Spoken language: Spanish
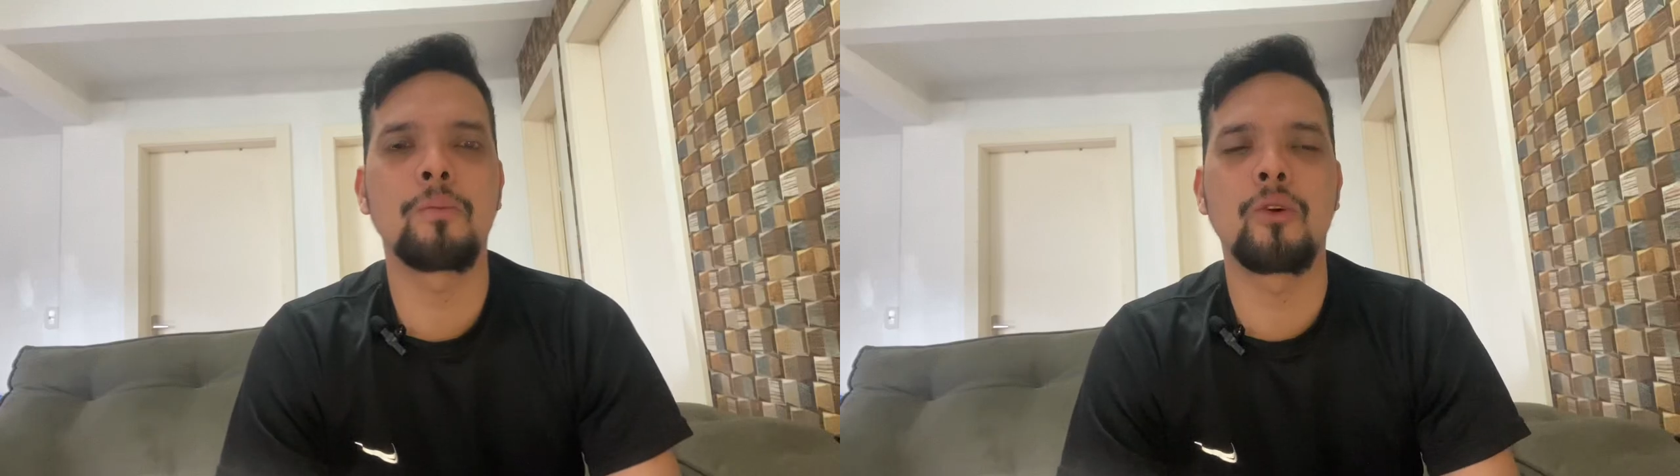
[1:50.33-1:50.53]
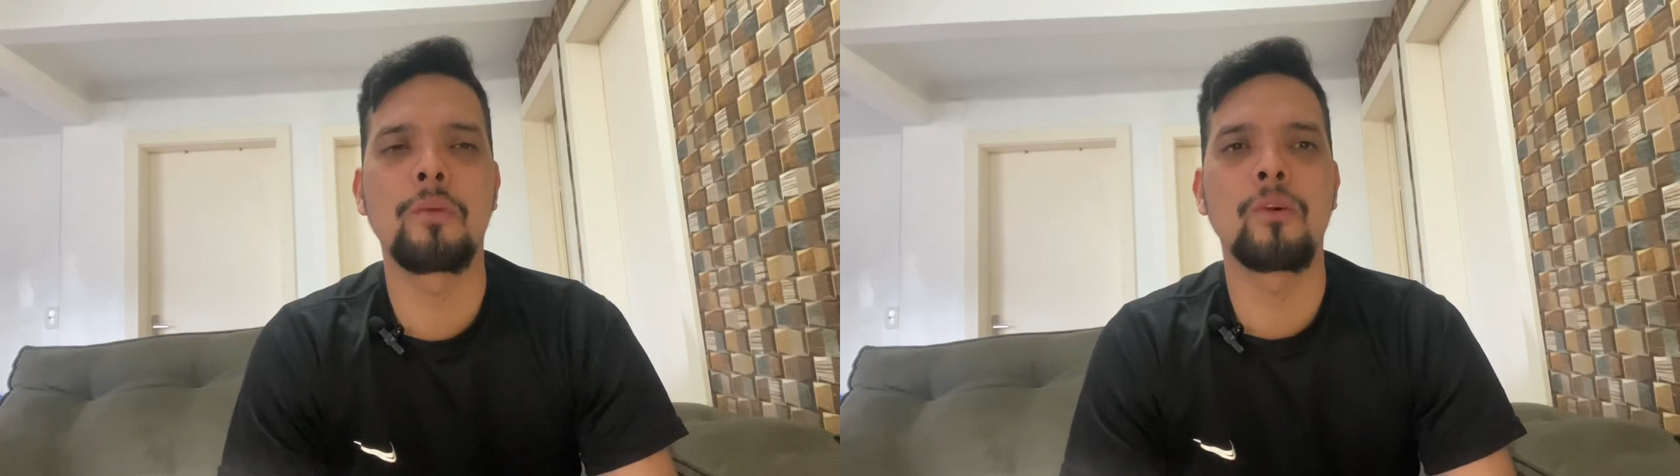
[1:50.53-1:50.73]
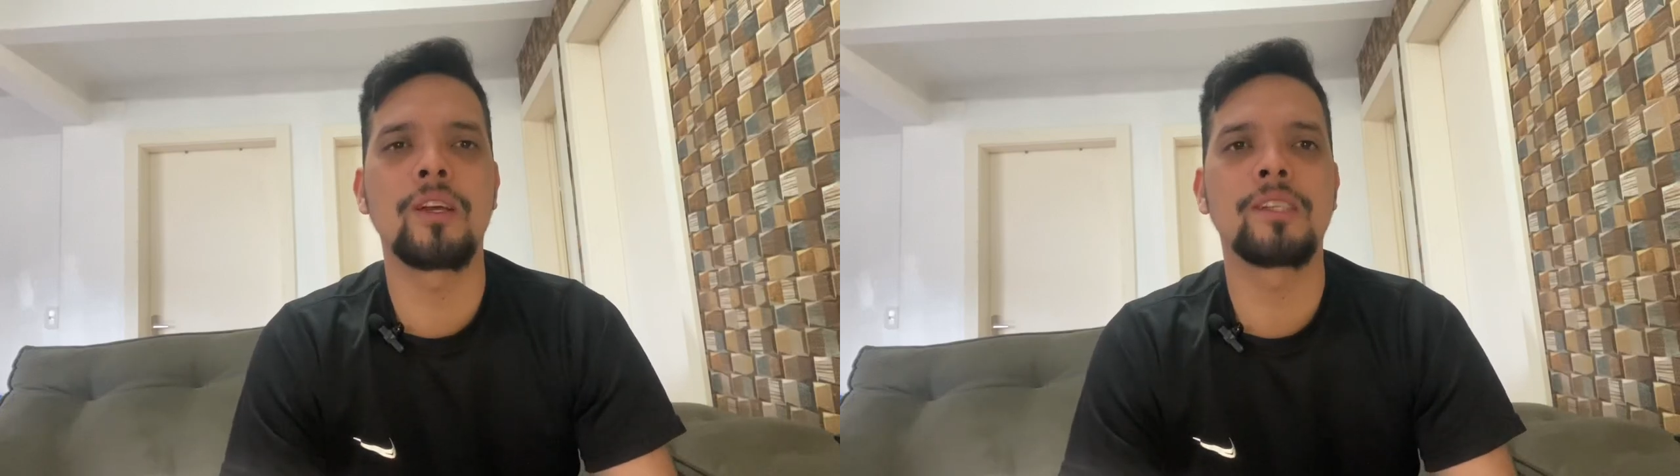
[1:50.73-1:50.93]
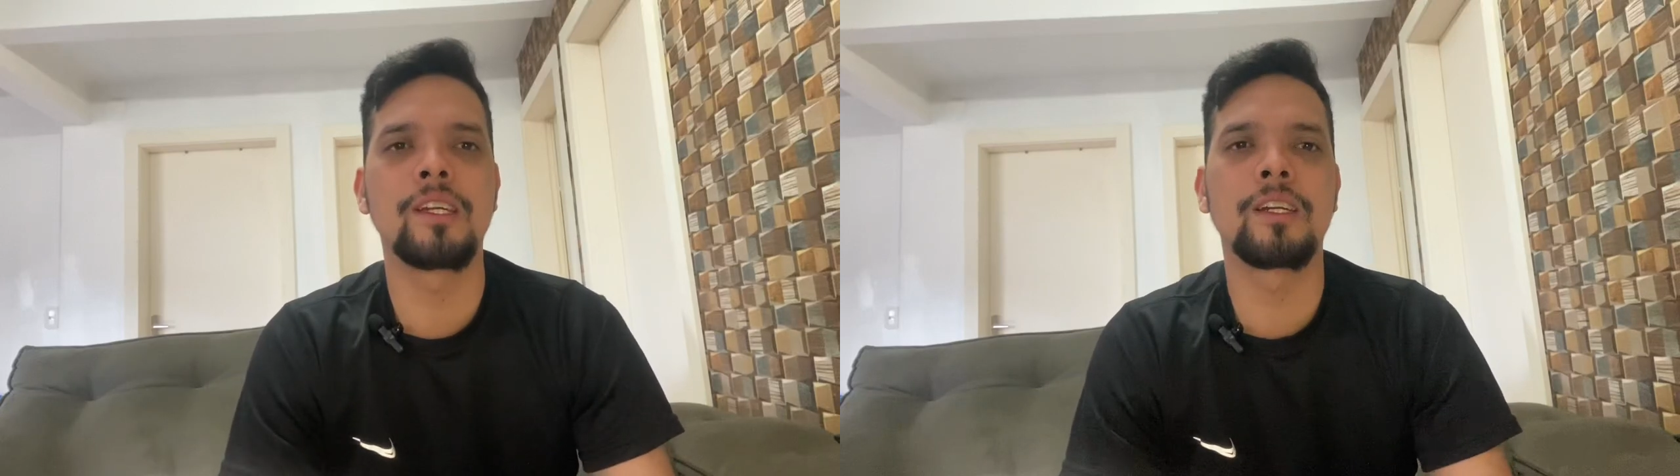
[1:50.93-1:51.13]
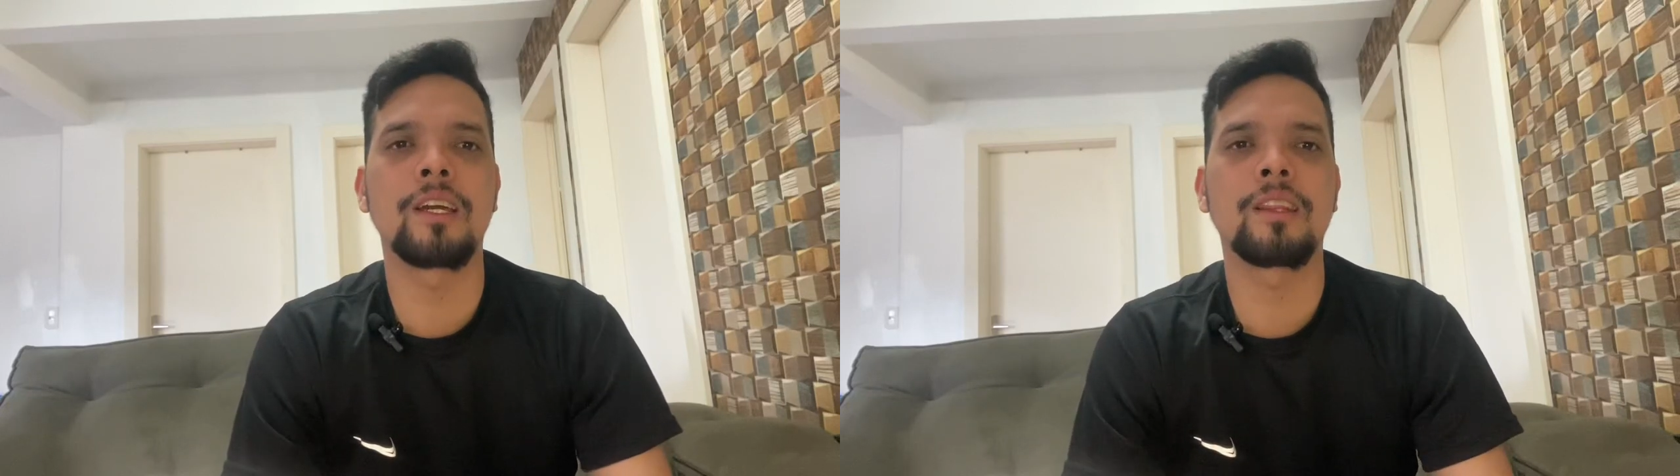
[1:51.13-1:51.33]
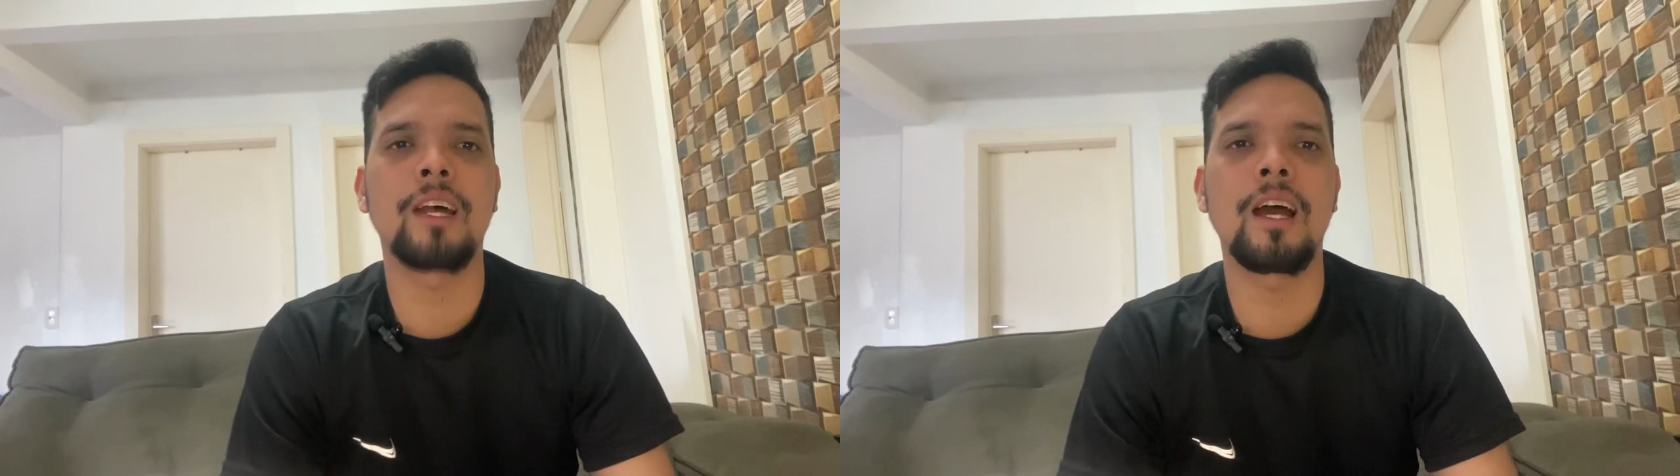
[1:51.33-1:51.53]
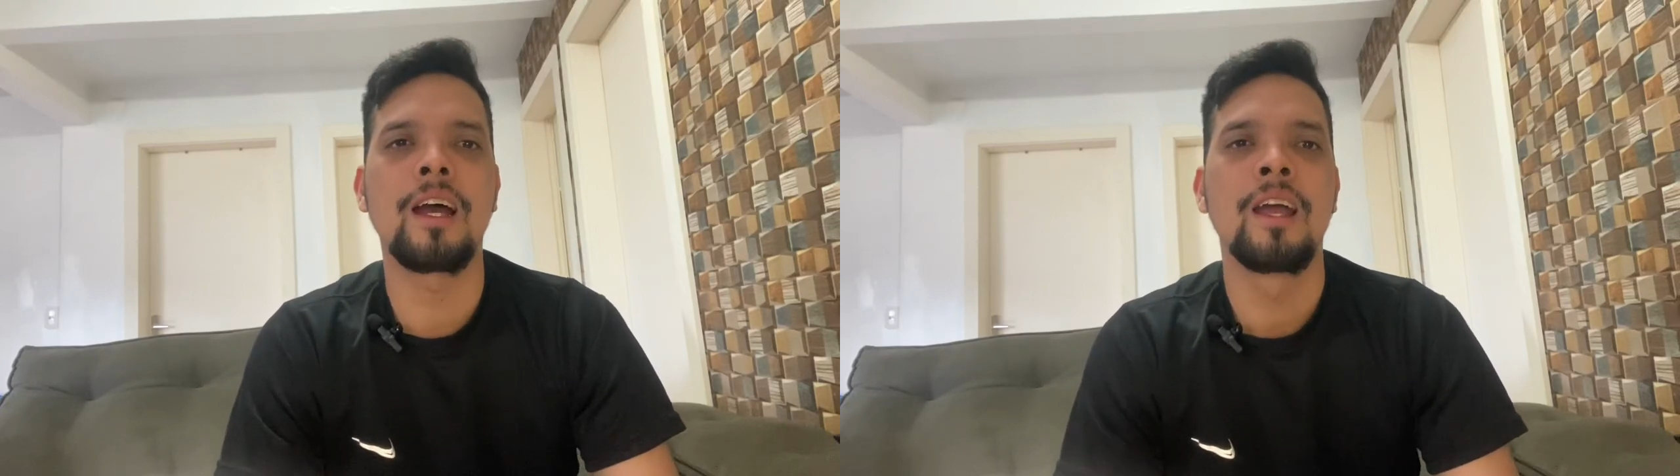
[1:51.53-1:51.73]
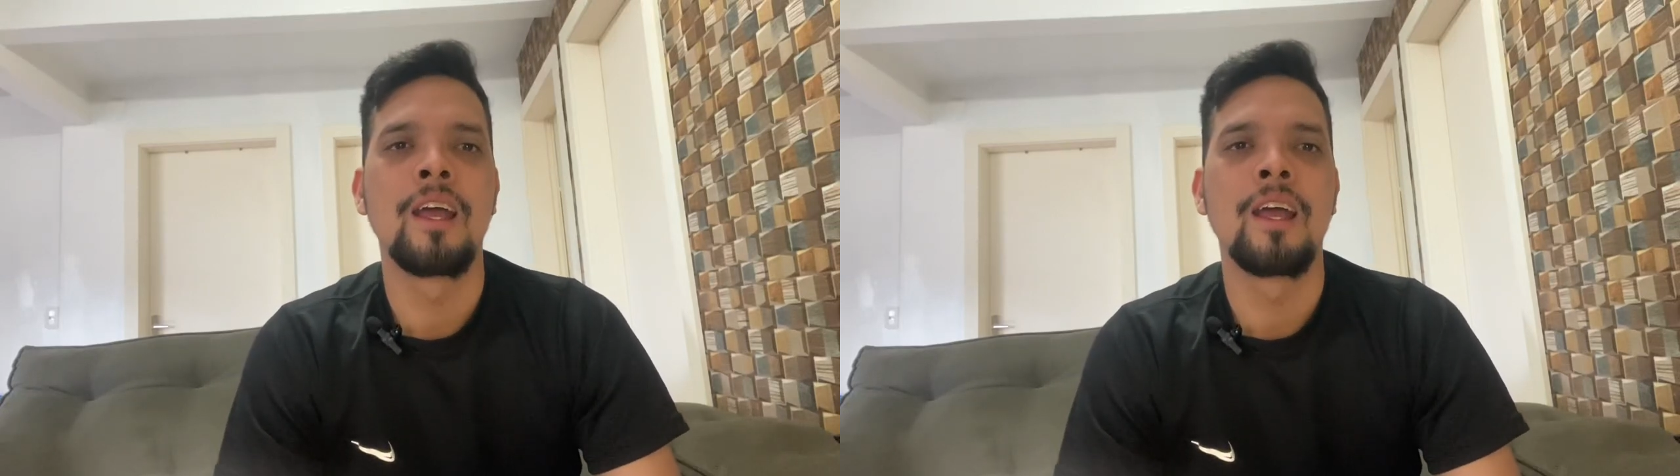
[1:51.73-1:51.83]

podemos decir que está